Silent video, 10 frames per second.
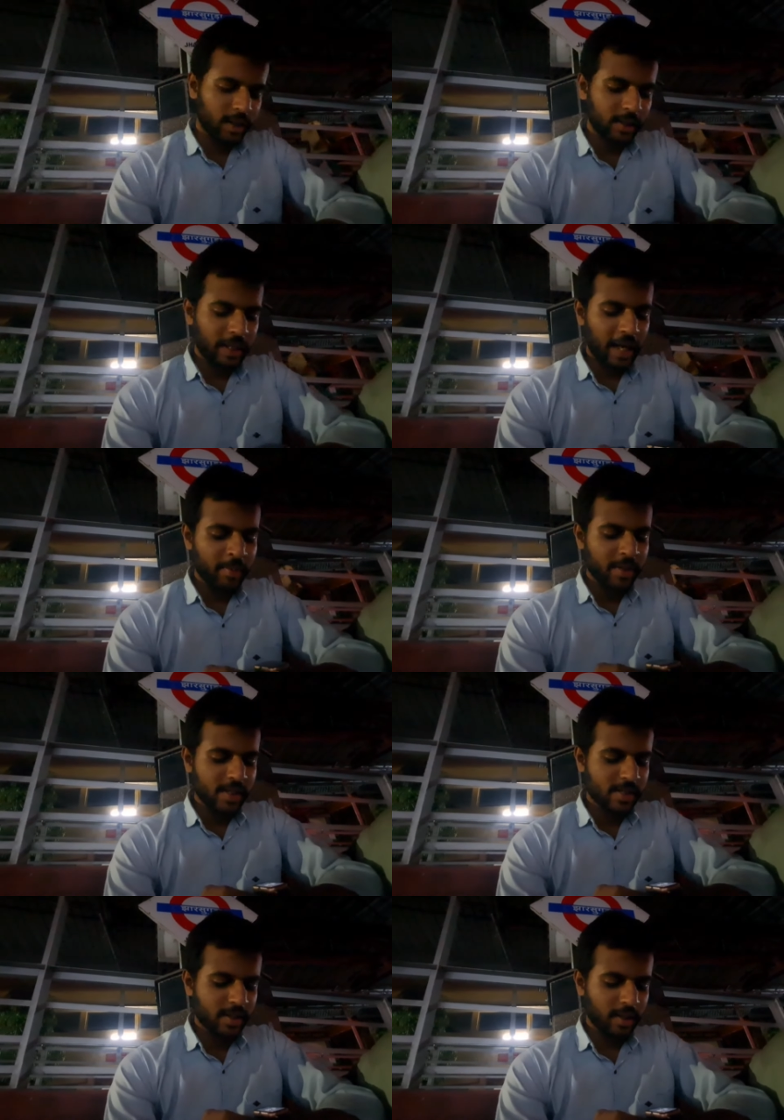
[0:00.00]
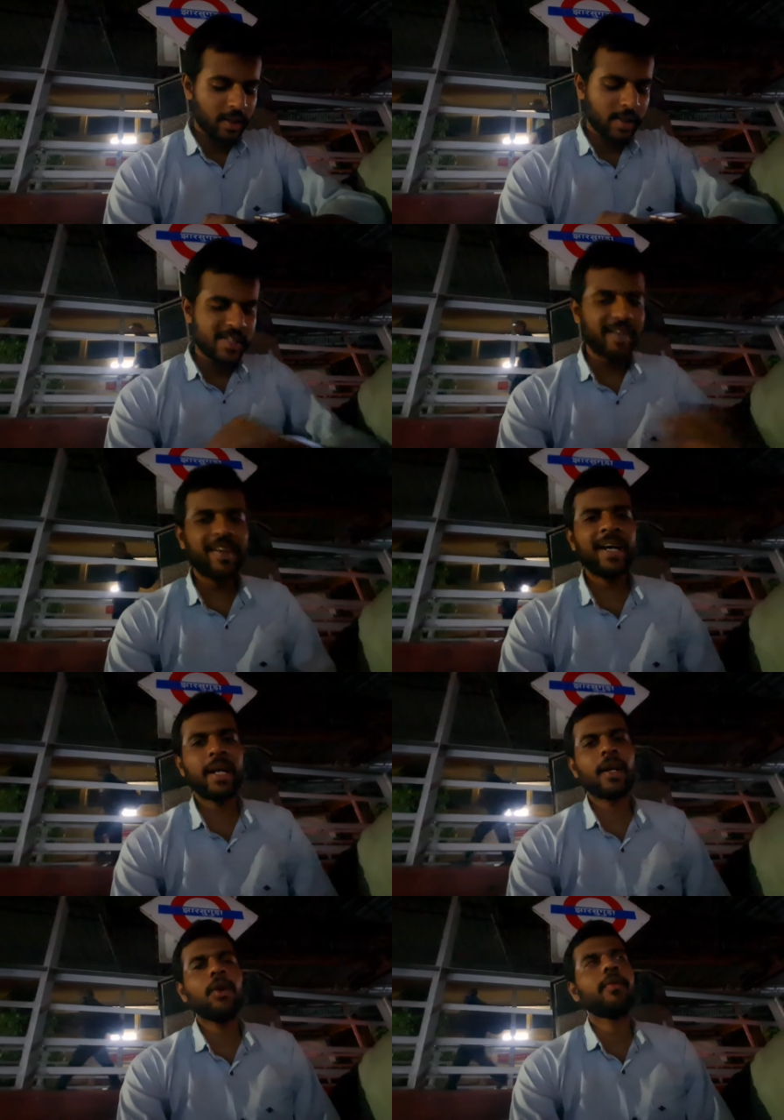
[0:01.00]
द टाइम इज़ सेवन
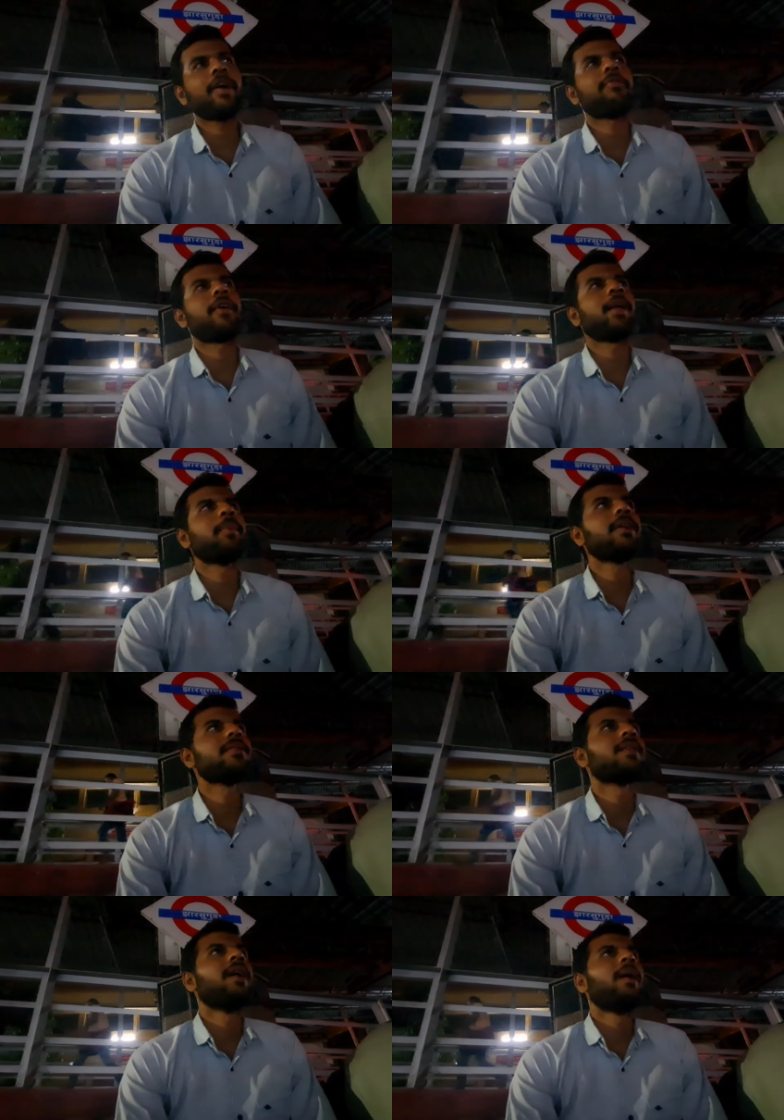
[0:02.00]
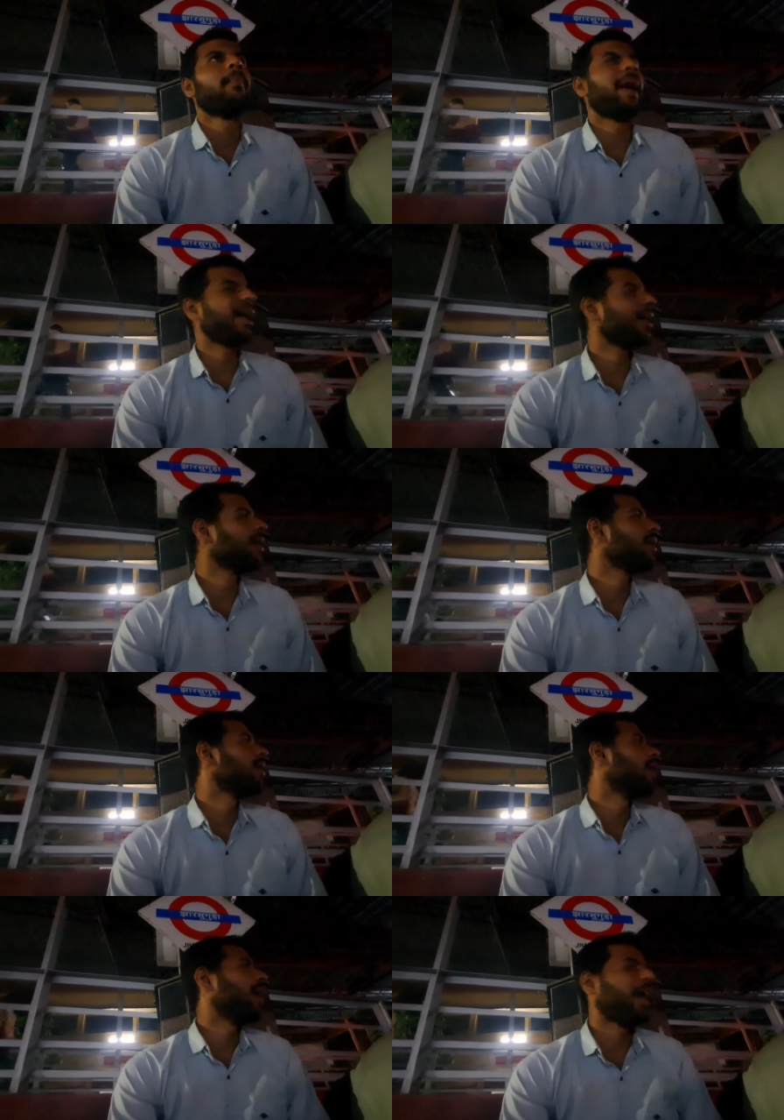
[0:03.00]
टेन ना भैया फोर्टी मिनट्स बैठे
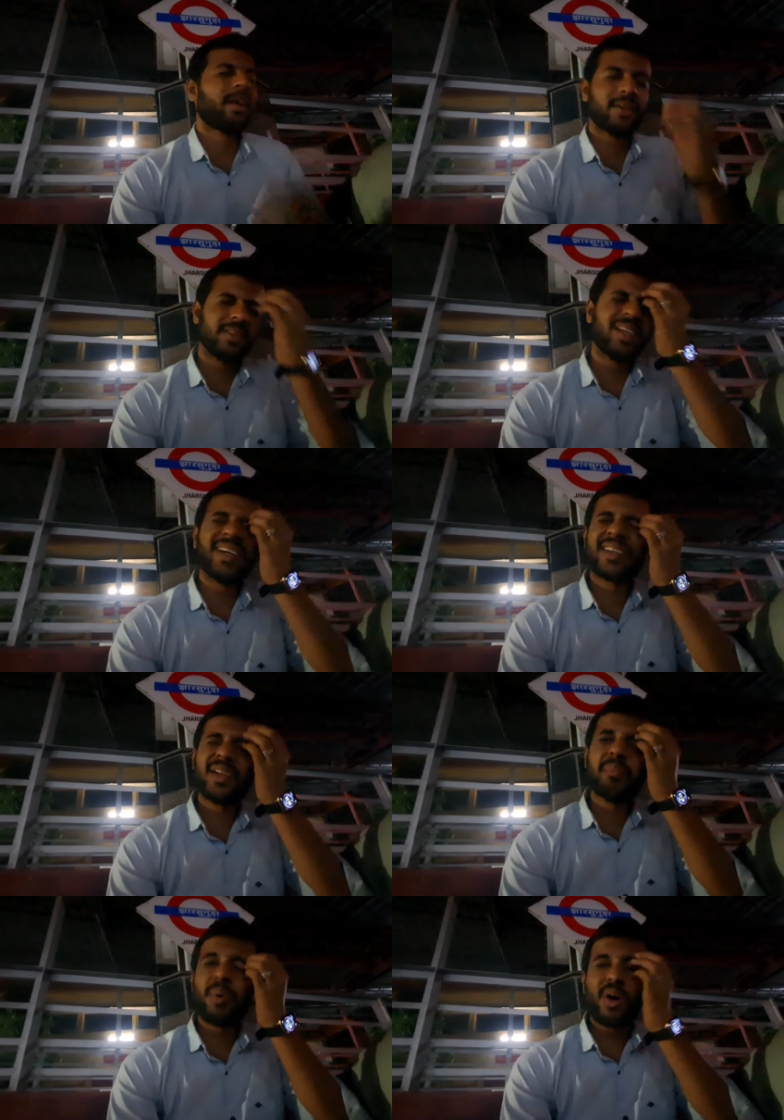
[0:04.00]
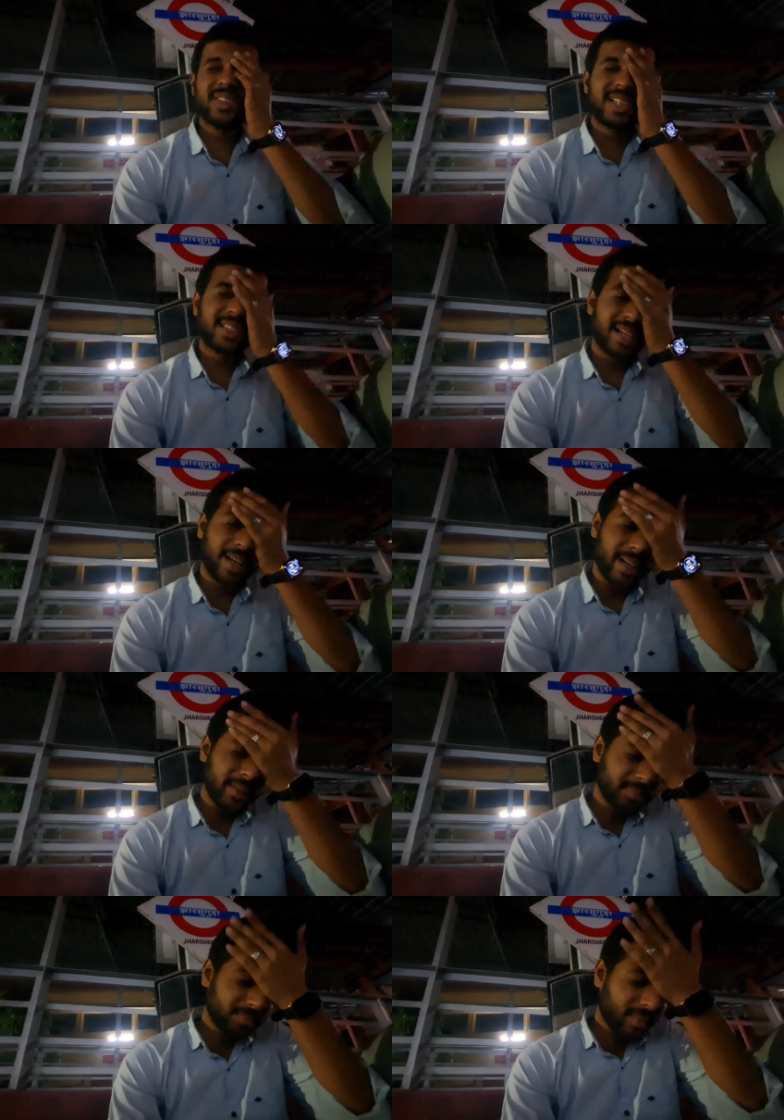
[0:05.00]
हैं एंड लिटरली बहुत ज़्यादा थक गए
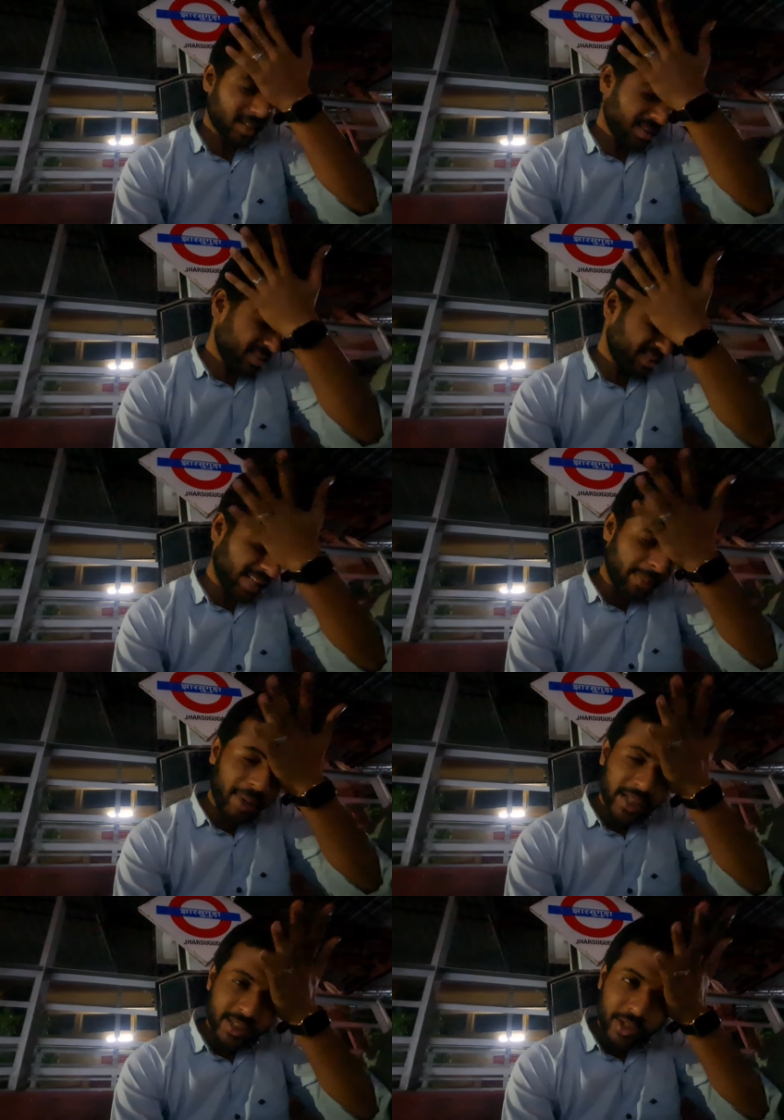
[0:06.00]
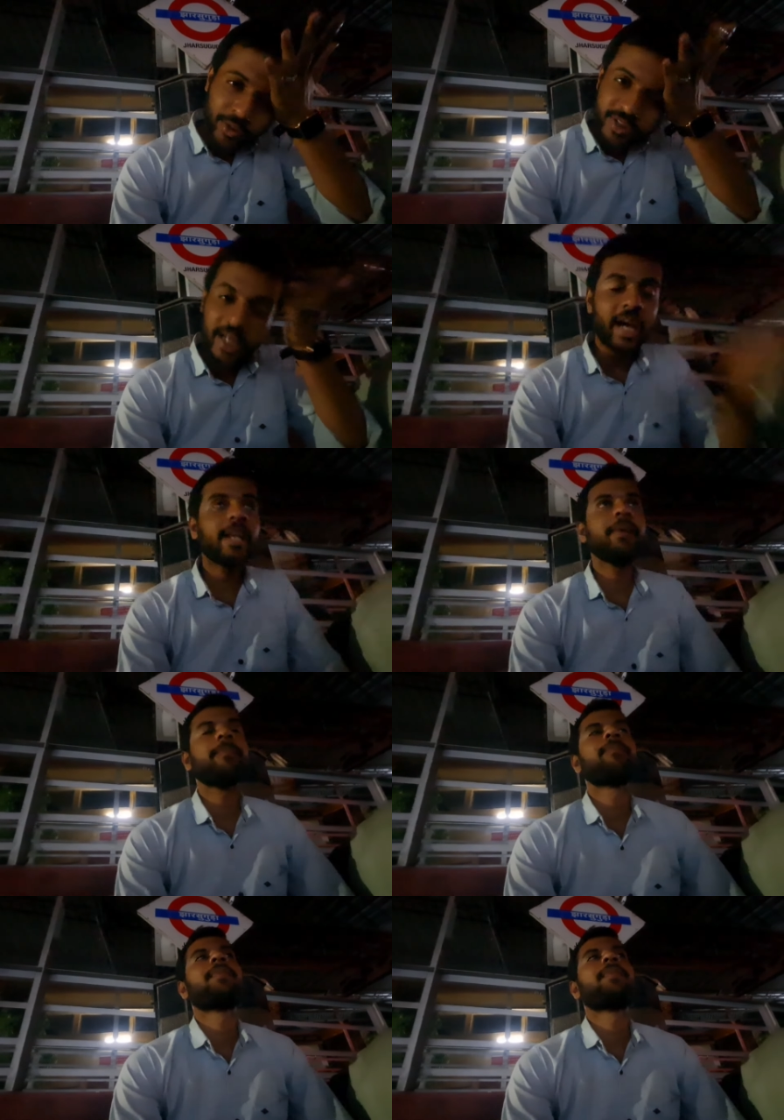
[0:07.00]
ज़्यादा बात करने कुछ है नहीं